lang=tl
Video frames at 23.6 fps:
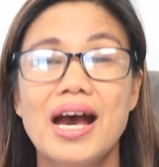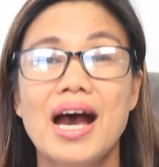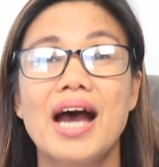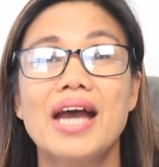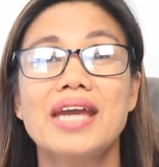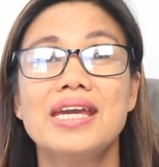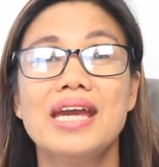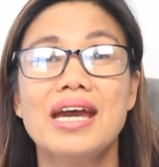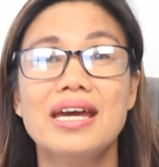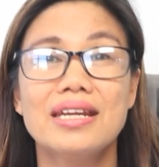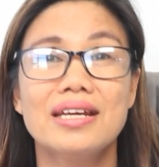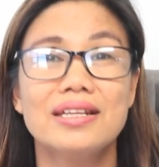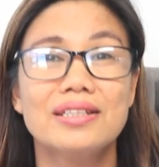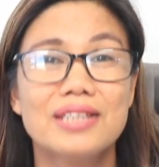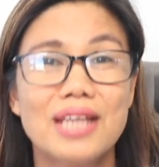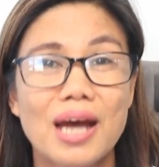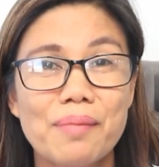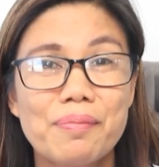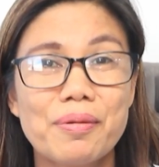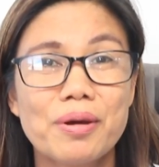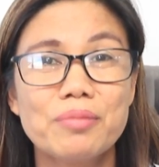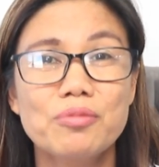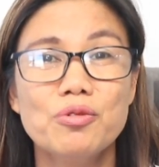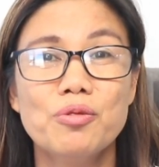Ayan ang
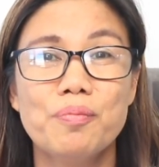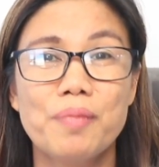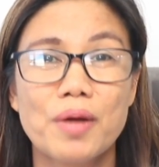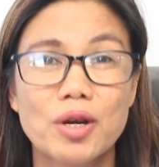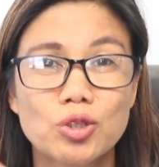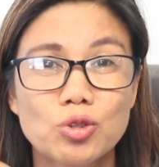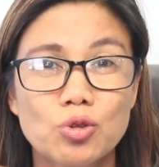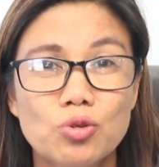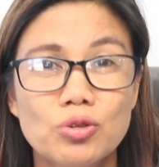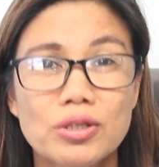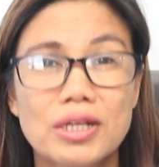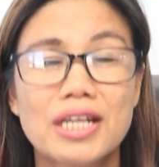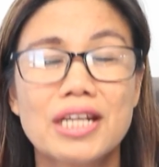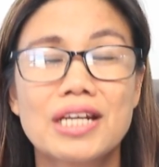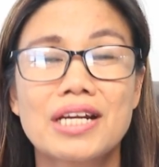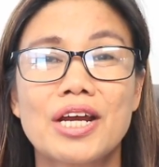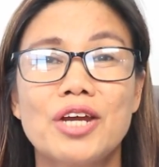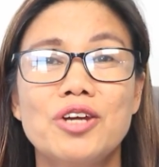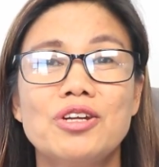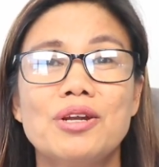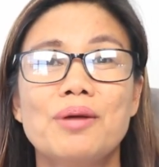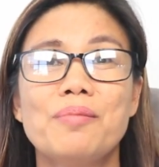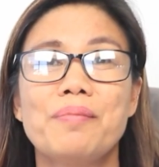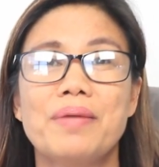dapat mong pagtuunan
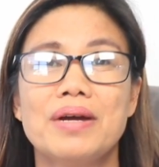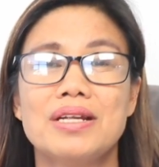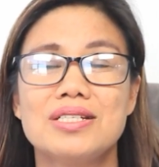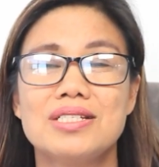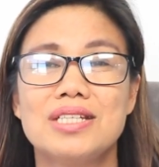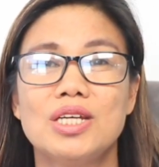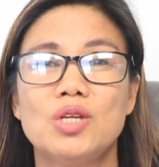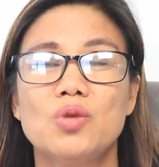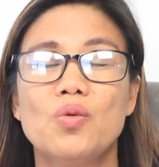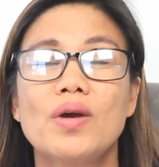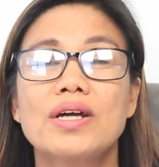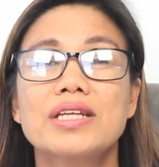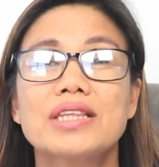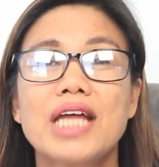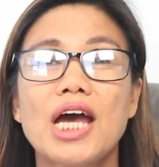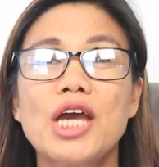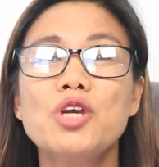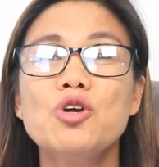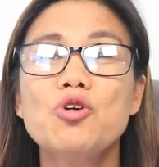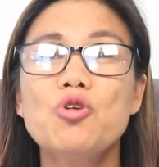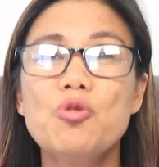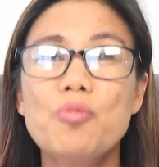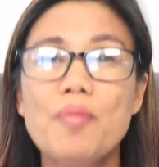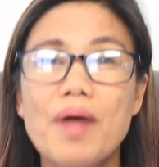ngayon ng pansin. Huwag
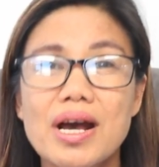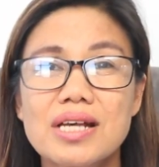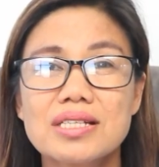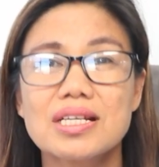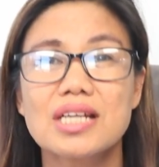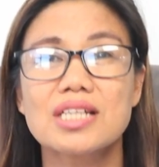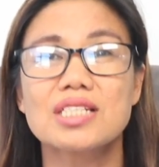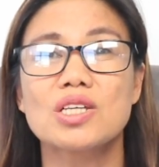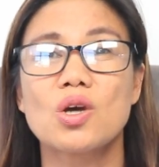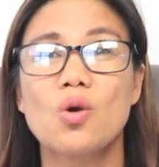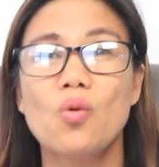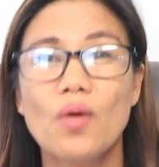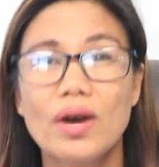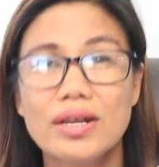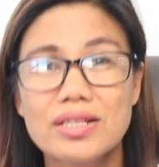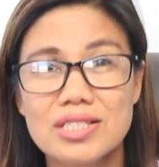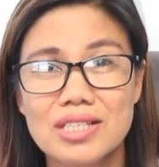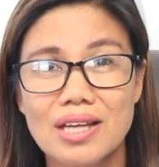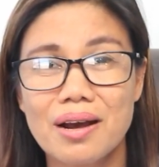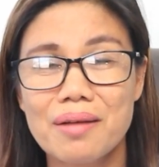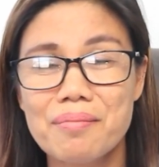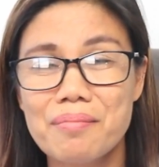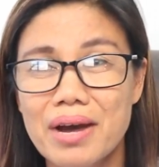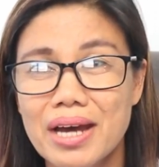tayong umasa sa once
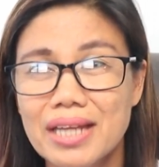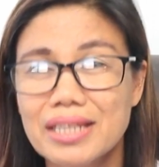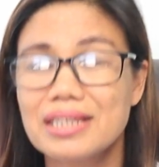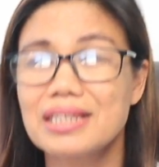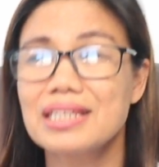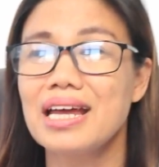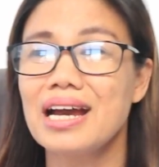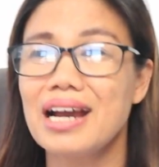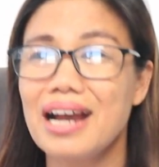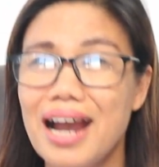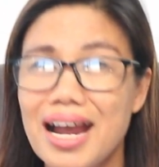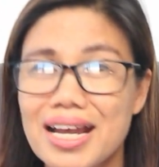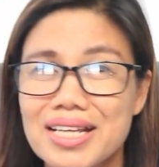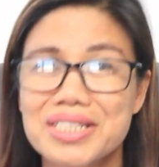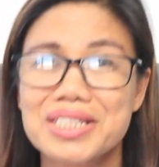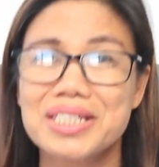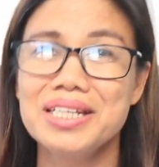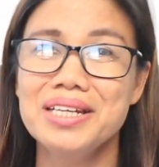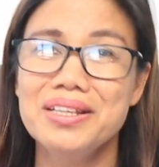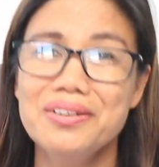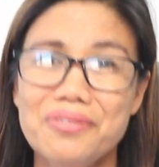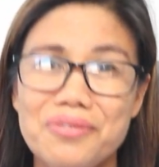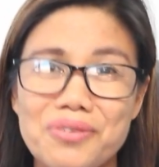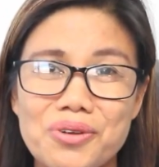a month na cash
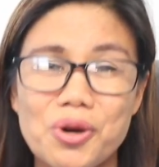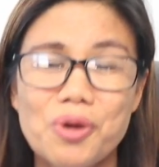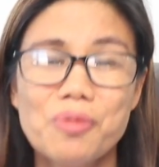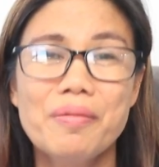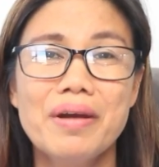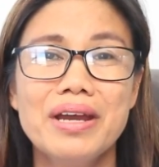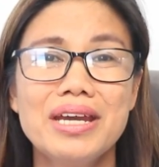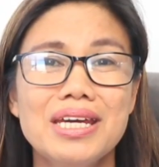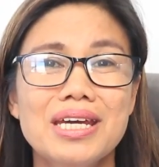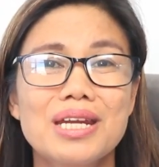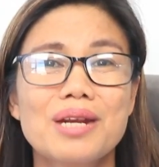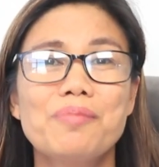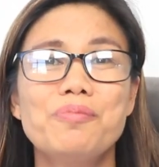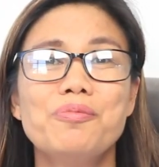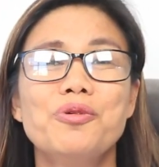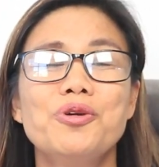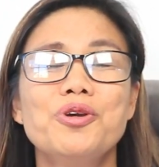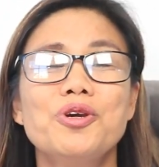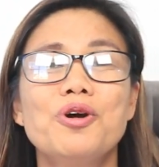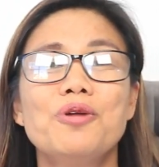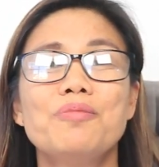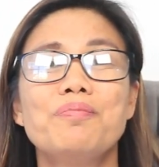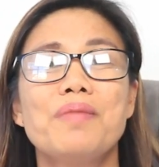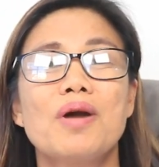inflow. Mahirap po
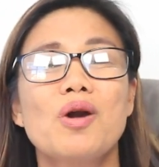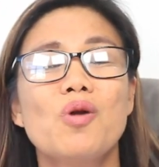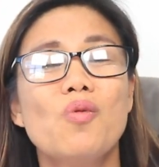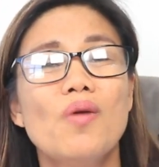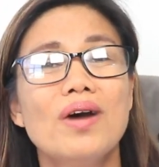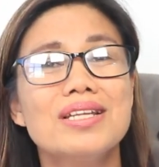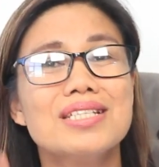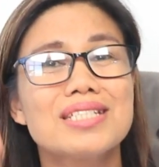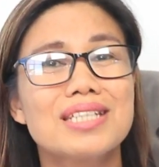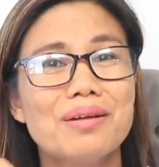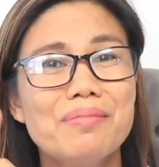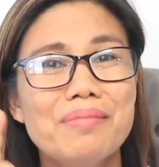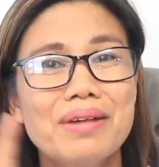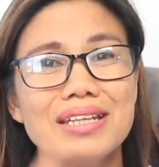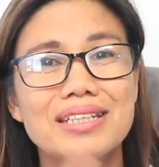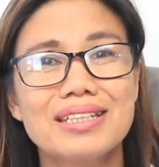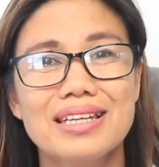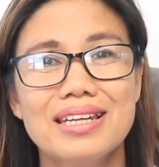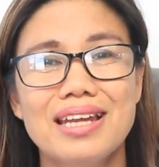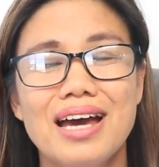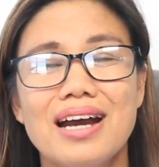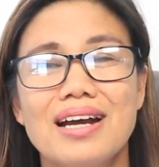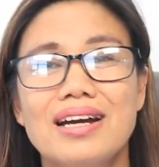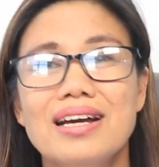yun pag once a month
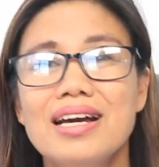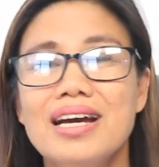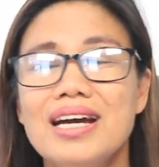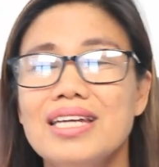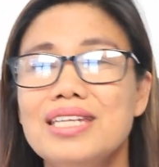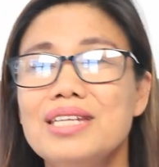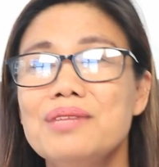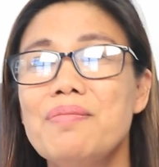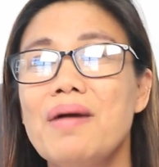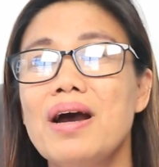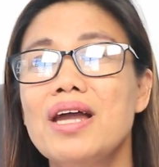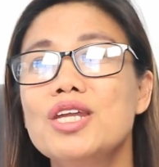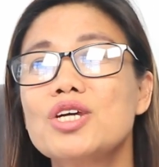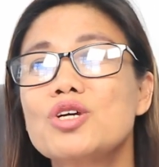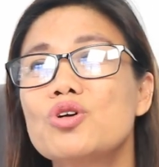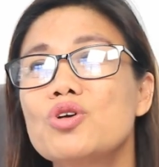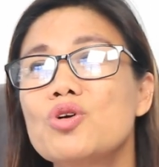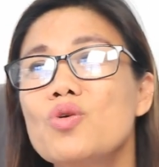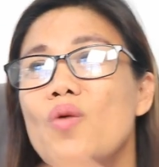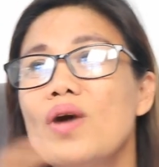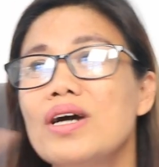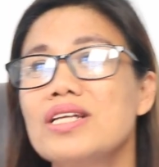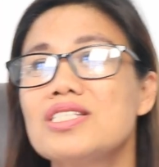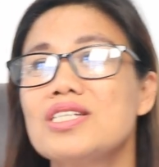lang. Di bali kung
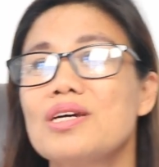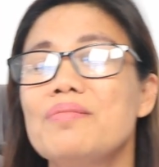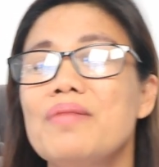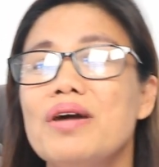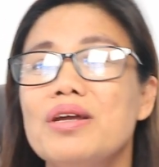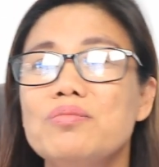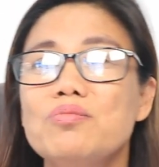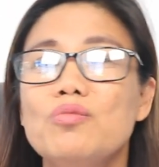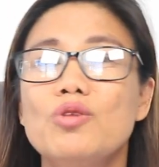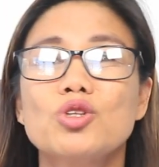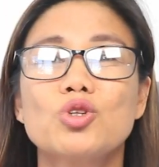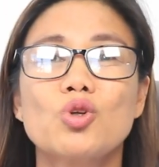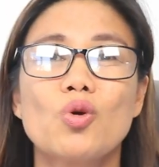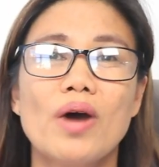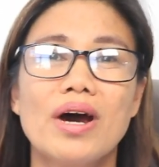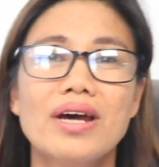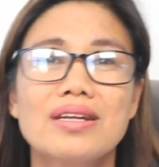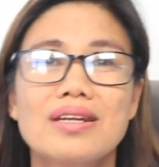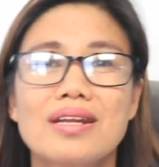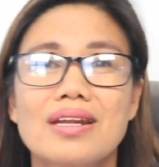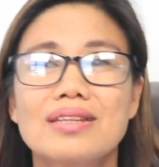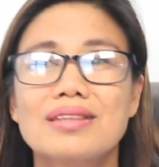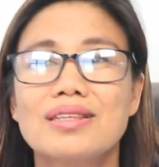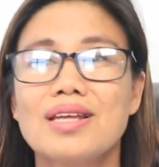once a month mo,
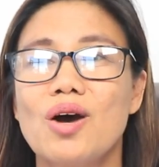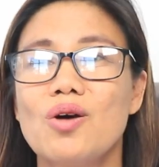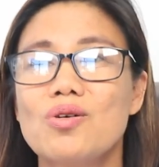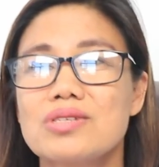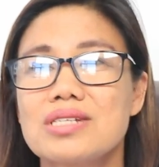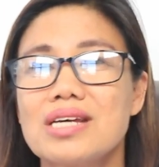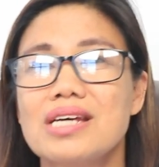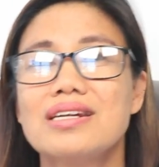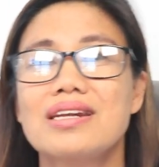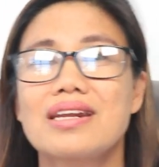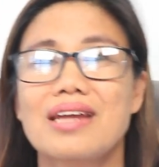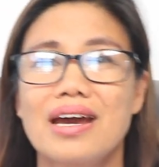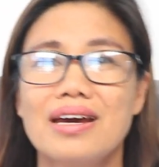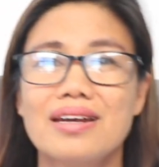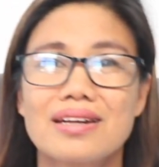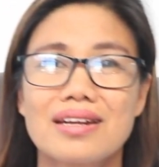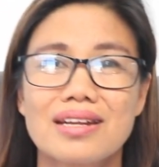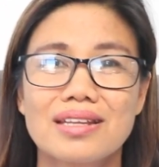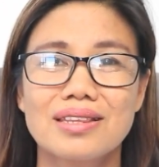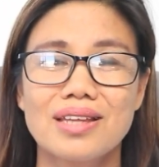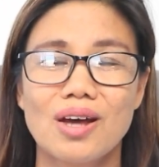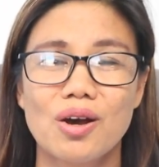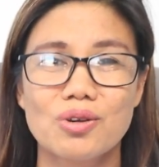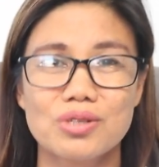200,000, 300,000.